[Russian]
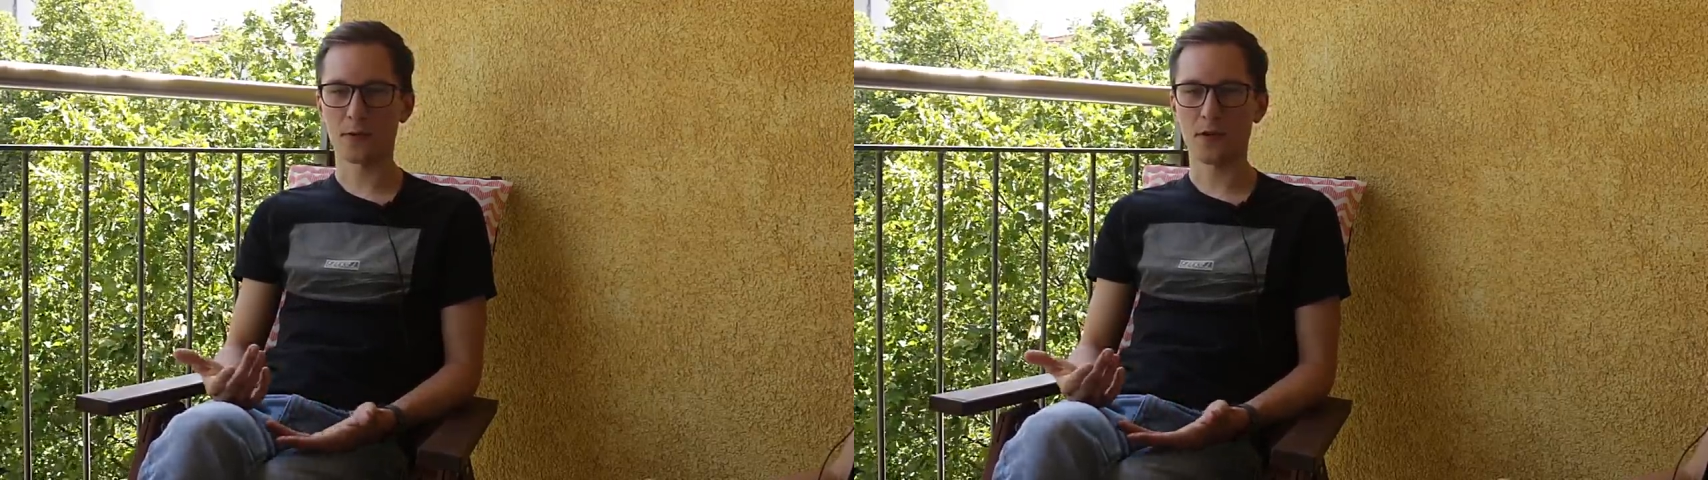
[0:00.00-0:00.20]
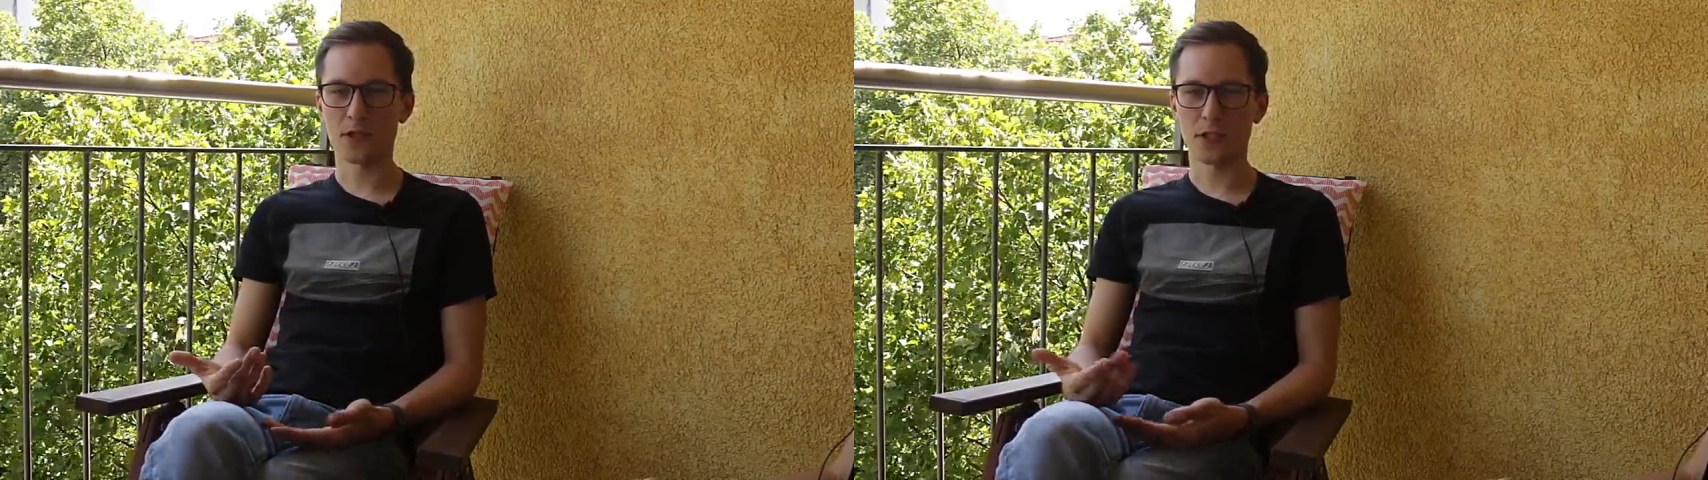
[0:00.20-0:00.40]

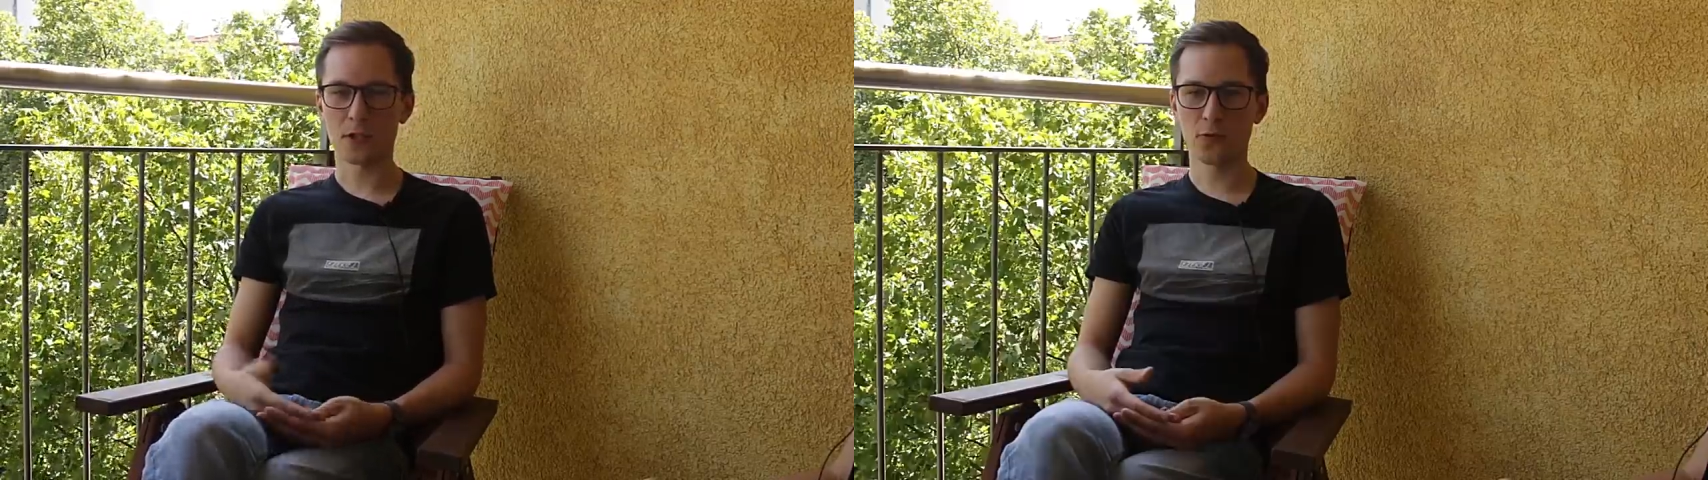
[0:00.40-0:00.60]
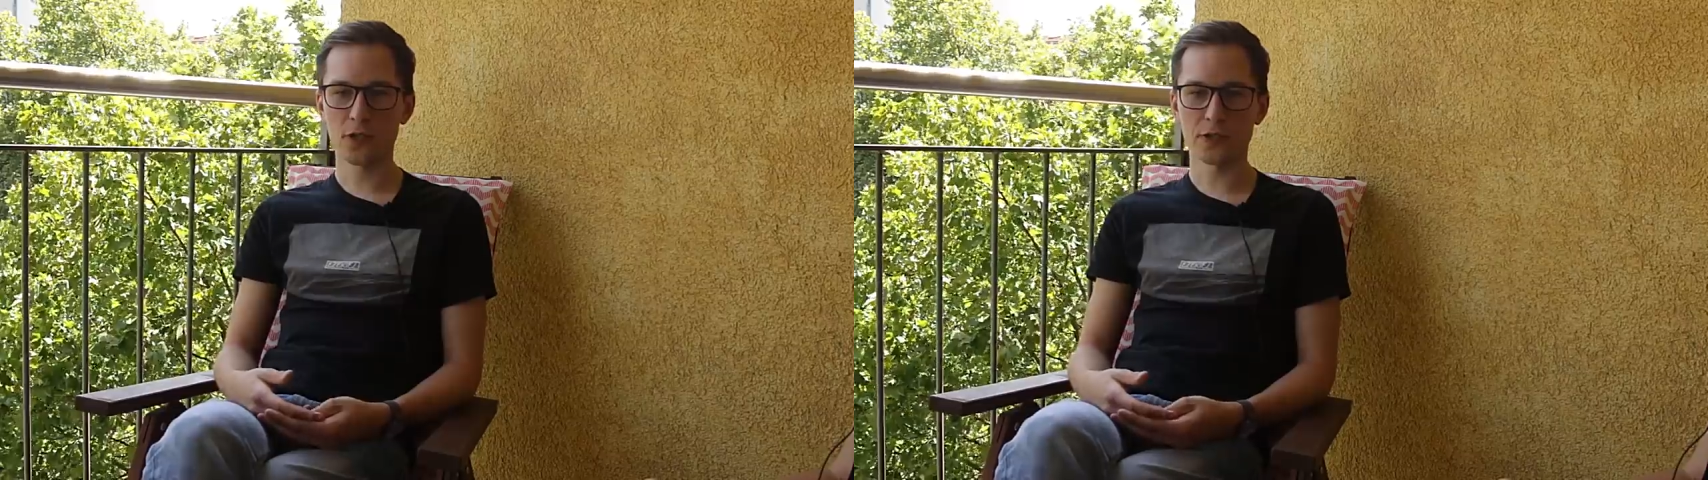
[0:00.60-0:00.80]
мне очень
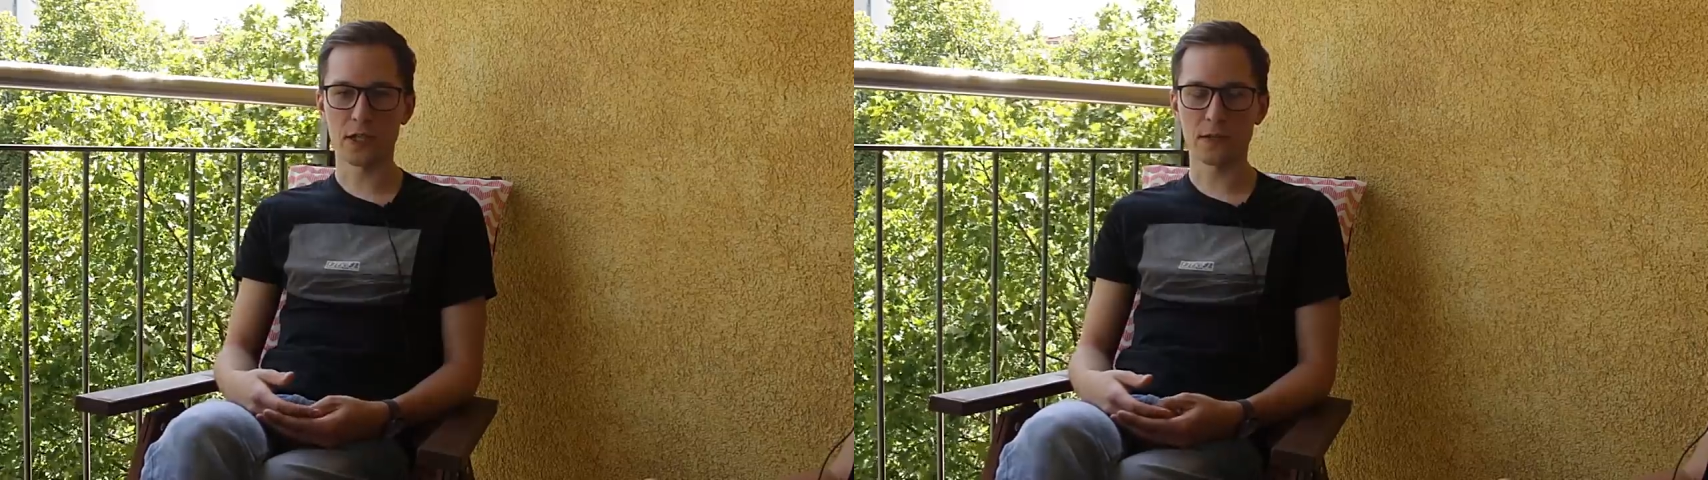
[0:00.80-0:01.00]
наскучило